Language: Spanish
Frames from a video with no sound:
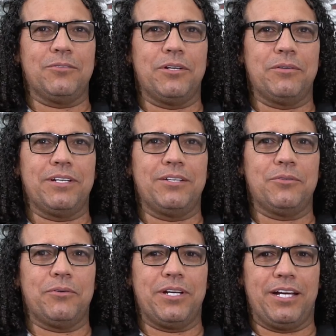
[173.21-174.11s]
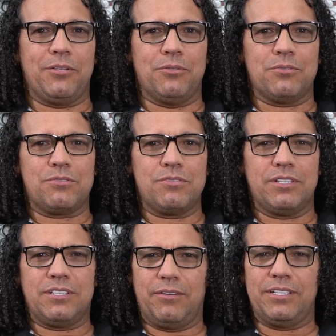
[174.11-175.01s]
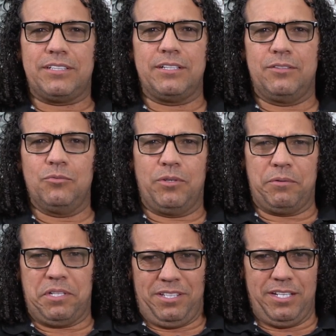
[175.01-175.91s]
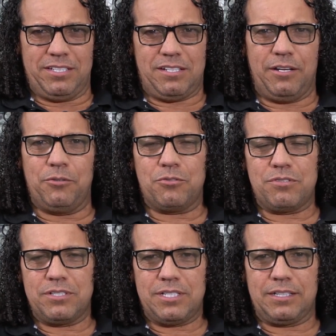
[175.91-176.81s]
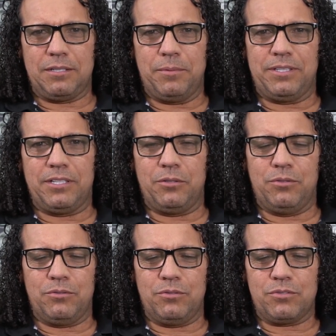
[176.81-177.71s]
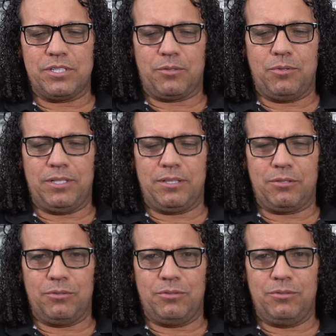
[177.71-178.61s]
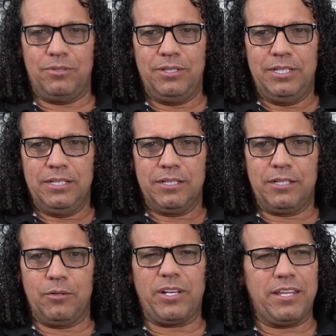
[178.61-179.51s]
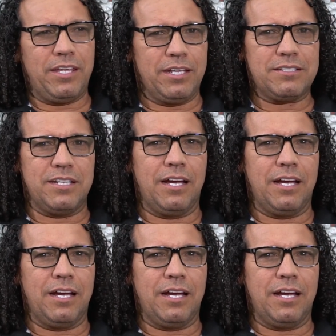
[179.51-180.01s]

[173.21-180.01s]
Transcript: nueve, años, estaba entre nueve y diez años, exactamente no, no sé cuánto, creo que diez